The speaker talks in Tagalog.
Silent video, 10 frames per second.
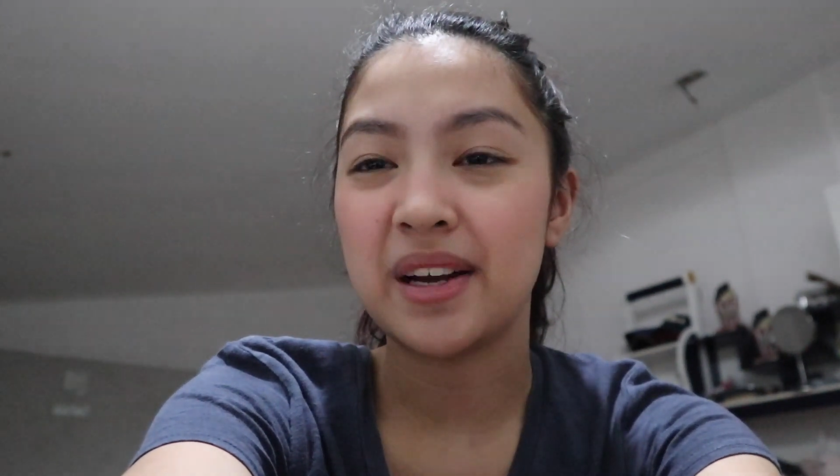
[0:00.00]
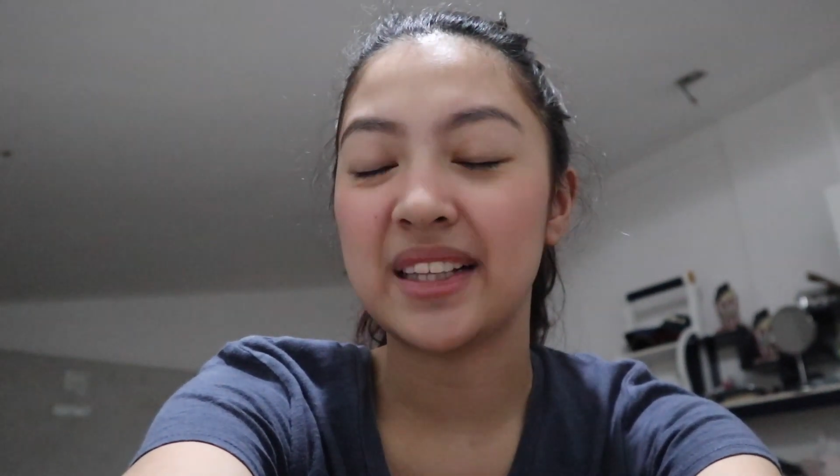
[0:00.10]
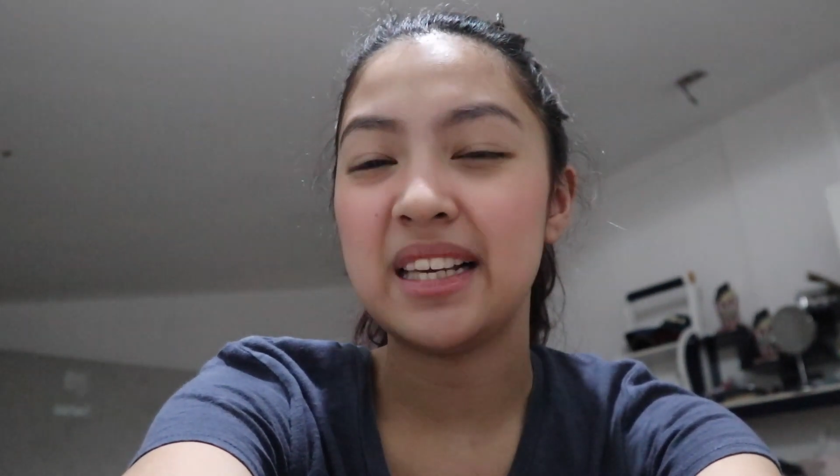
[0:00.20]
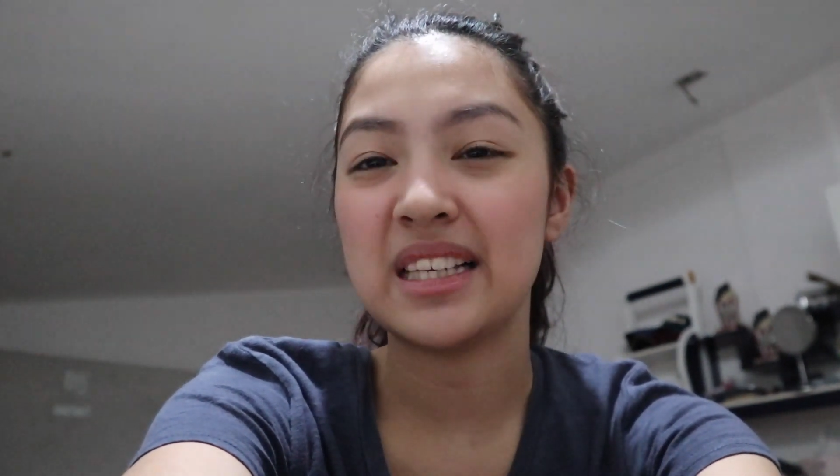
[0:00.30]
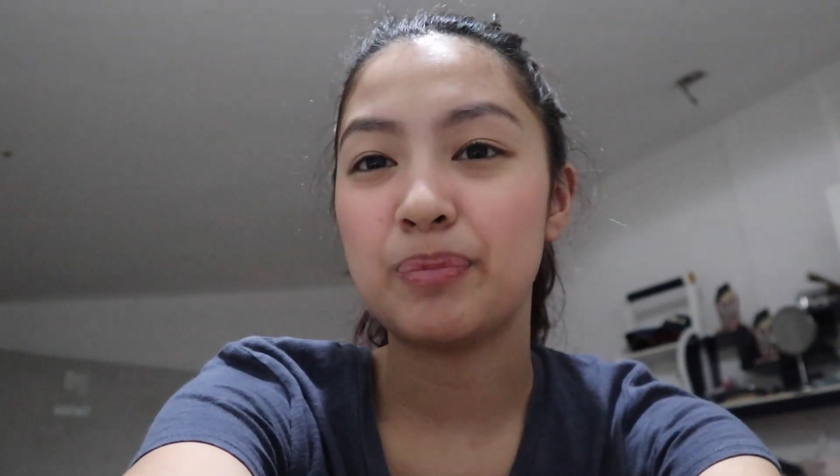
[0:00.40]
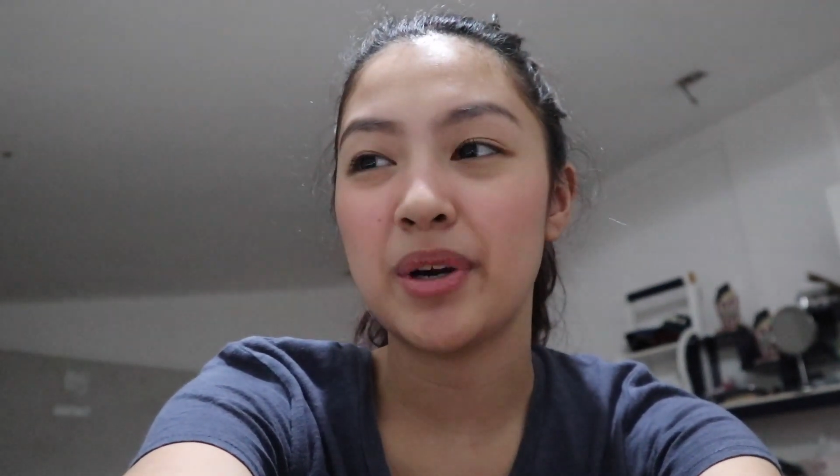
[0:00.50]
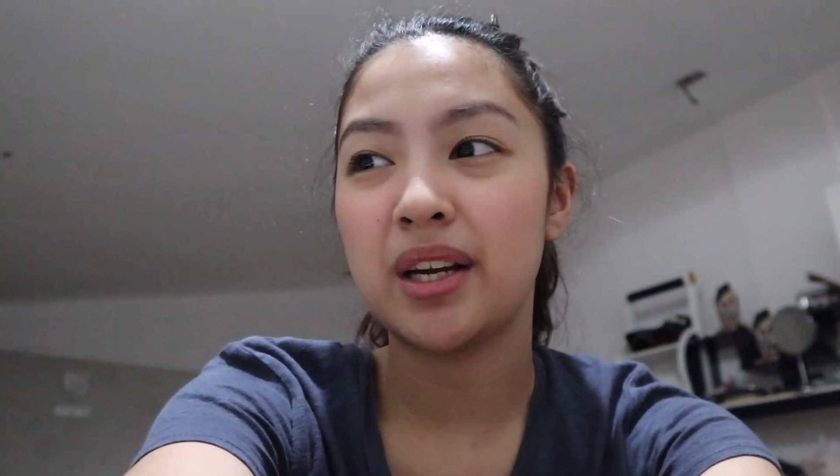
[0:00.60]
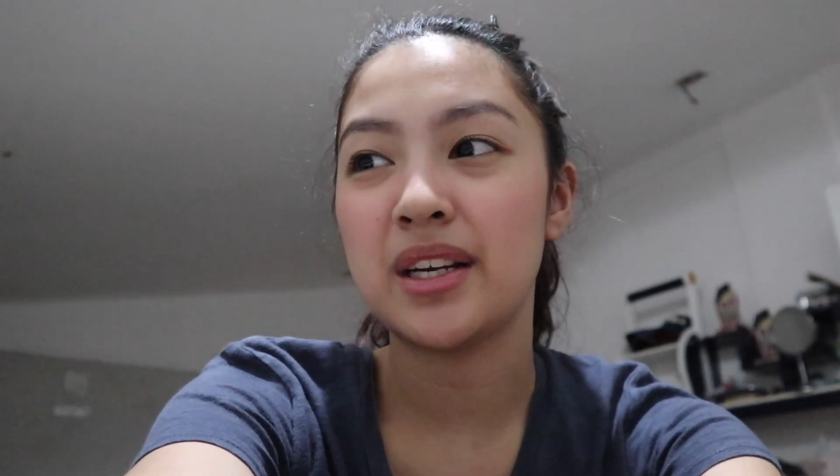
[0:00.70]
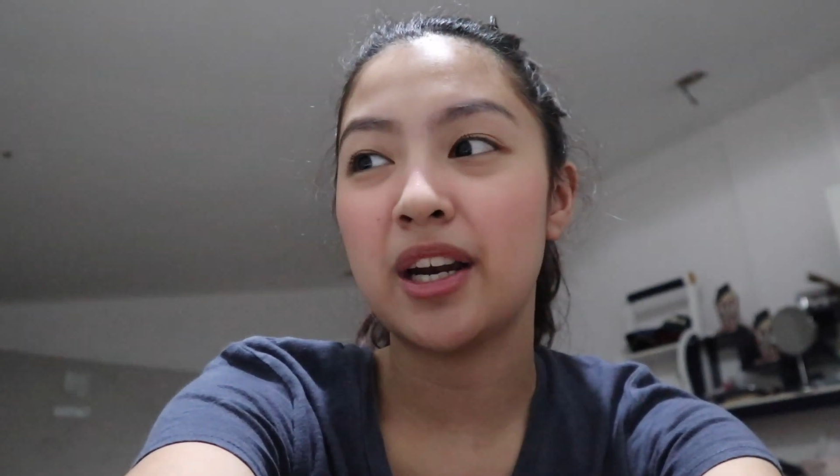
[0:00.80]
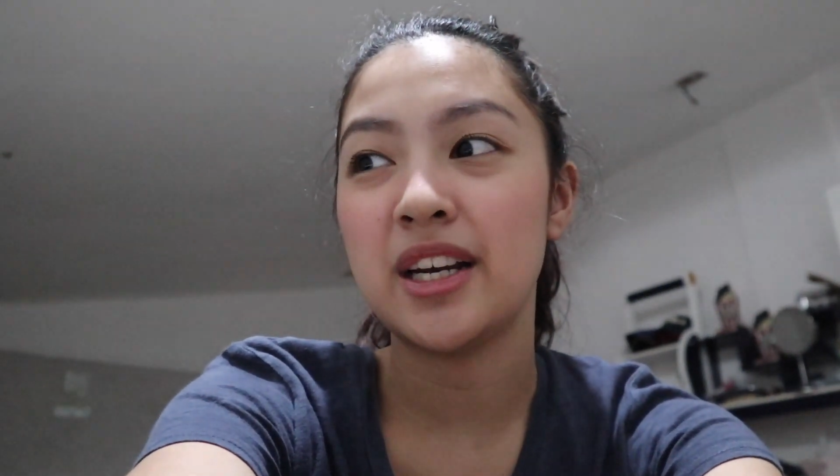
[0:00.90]
at least pag
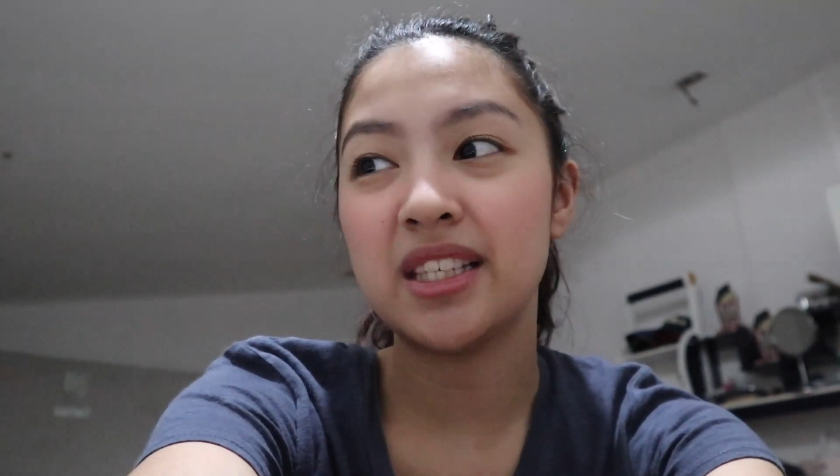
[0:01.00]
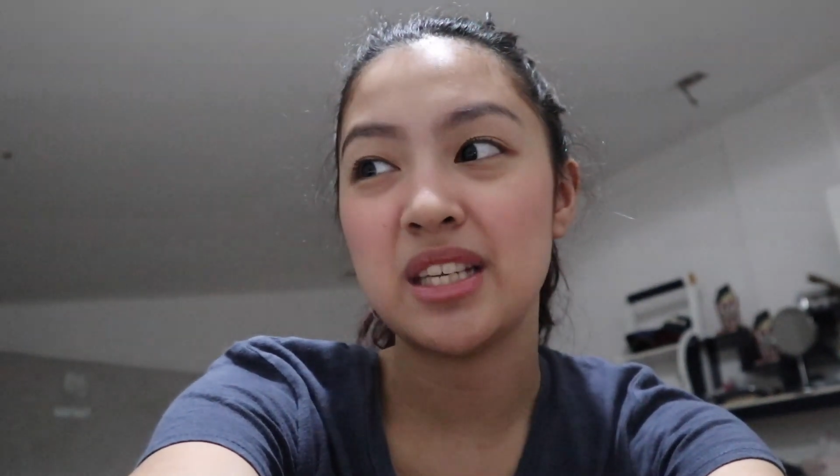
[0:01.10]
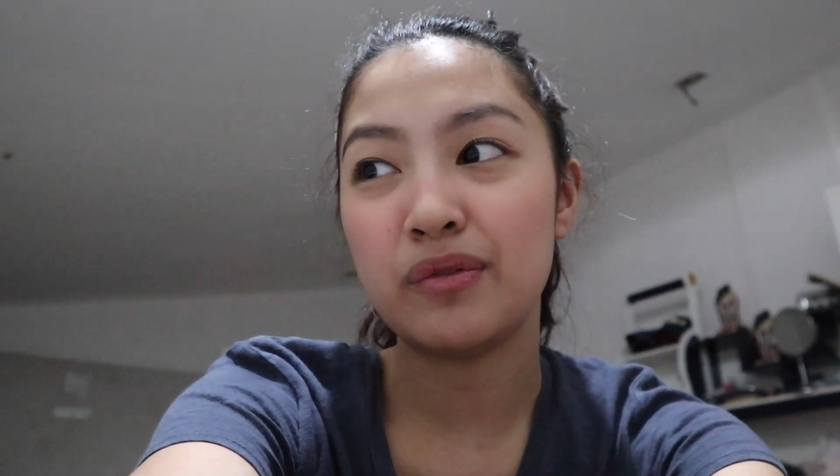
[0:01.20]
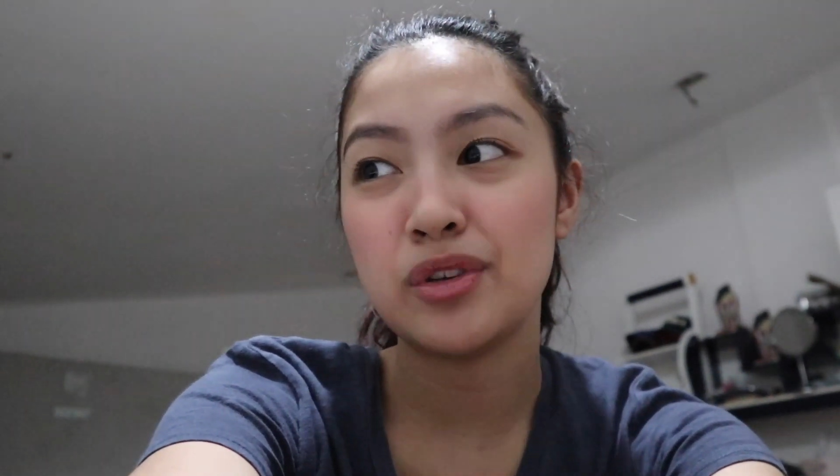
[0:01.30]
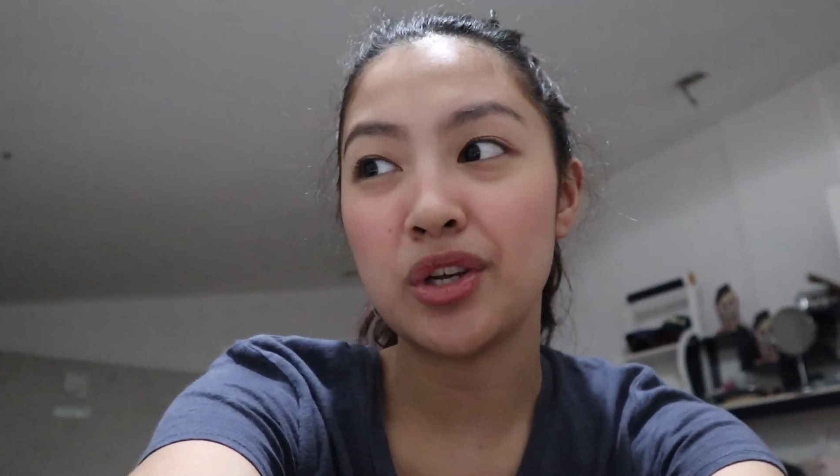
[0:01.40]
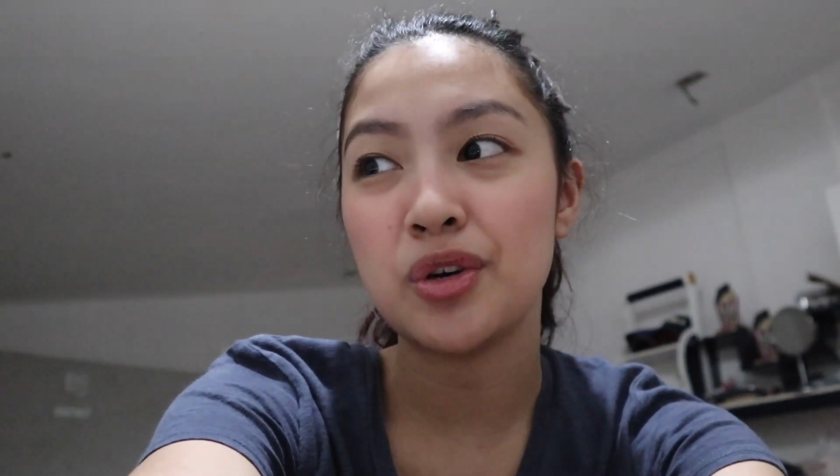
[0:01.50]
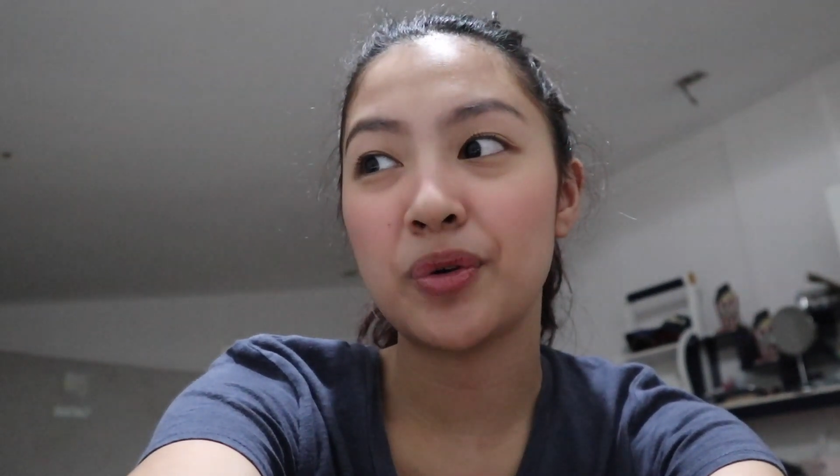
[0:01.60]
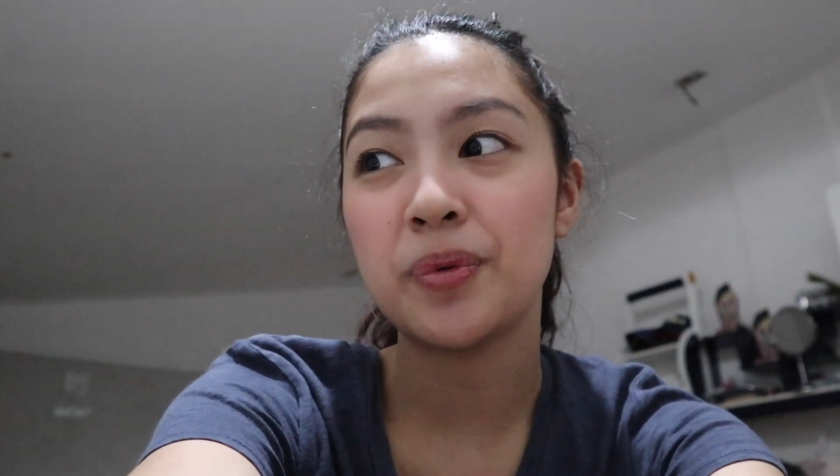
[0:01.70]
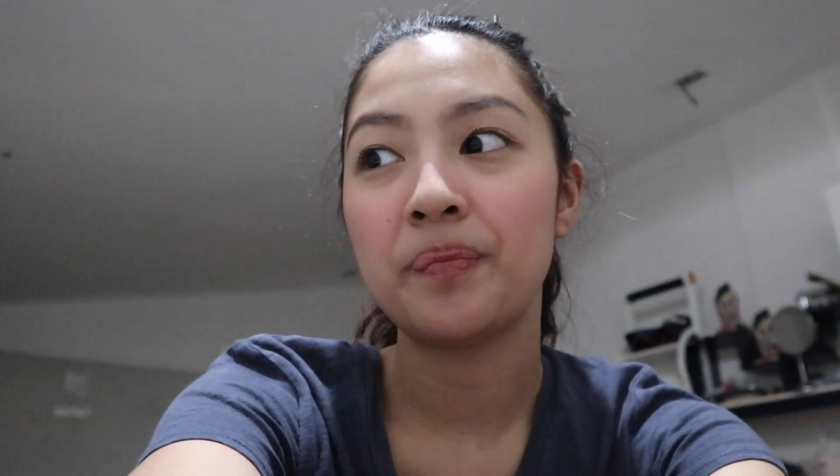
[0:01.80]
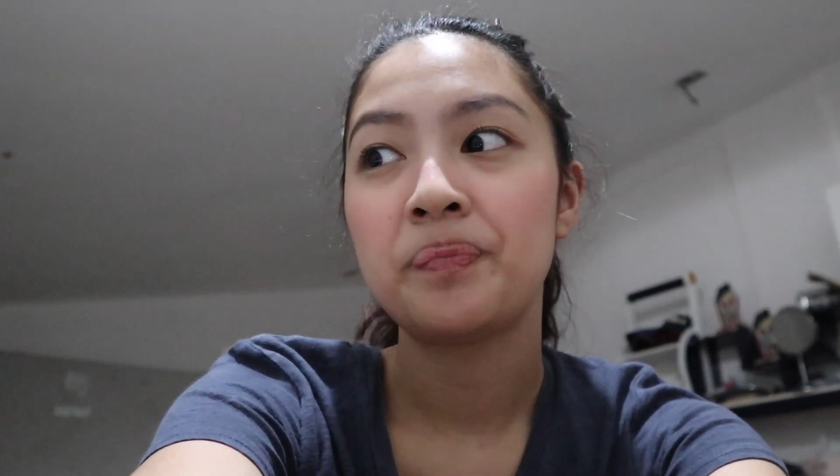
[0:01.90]
na-receive niyo yung